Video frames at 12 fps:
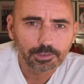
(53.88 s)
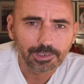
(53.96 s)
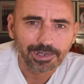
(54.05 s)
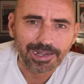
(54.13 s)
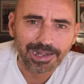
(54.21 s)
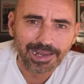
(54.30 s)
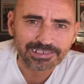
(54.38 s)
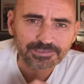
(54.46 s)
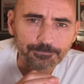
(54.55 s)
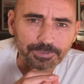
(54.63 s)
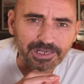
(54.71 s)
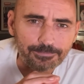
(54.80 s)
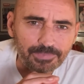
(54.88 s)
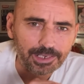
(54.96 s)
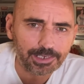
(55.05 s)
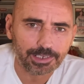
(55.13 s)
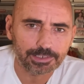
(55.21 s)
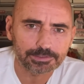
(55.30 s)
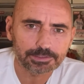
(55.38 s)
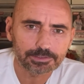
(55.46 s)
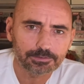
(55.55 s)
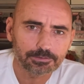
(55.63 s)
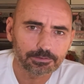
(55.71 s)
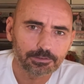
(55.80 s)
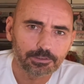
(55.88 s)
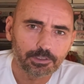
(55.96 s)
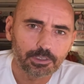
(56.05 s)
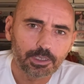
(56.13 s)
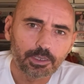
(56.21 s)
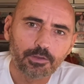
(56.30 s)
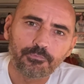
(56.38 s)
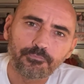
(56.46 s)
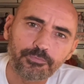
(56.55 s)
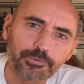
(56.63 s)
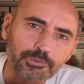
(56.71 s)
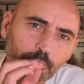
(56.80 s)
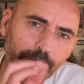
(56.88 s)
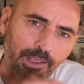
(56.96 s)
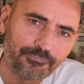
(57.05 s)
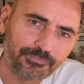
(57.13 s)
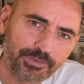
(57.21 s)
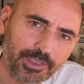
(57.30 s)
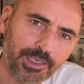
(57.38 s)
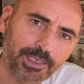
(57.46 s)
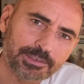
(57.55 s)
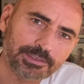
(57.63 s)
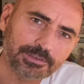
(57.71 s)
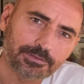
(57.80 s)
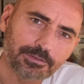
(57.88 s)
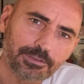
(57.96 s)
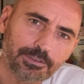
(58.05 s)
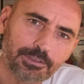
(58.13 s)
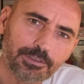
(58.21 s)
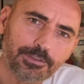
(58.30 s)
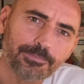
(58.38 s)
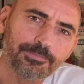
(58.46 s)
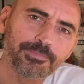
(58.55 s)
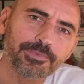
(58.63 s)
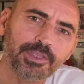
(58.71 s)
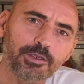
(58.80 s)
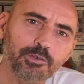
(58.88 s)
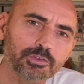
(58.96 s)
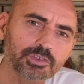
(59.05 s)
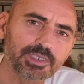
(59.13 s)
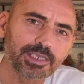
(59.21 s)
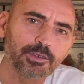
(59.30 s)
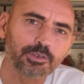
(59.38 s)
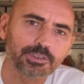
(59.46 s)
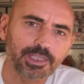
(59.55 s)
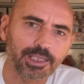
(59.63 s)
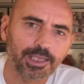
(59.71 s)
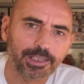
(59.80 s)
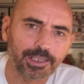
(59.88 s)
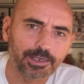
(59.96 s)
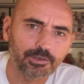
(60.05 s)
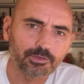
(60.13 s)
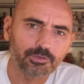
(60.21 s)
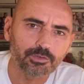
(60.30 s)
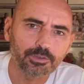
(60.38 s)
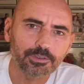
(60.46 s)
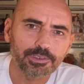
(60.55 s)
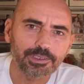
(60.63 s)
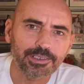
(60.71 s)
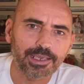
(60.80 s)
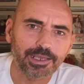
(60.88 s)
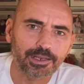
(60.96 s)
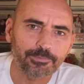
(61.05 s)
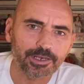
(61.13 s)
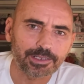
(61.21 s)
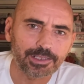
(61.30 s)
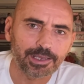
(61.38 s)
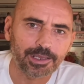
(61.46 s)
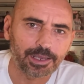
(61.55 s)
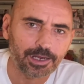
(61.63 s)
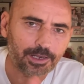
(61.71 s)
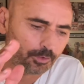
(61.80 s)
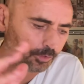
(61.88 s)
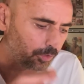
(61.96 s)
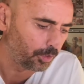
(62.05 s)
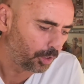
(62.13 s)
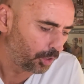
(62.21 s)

las primeras fotografías de José Ortega Cano y Ana María Aldón.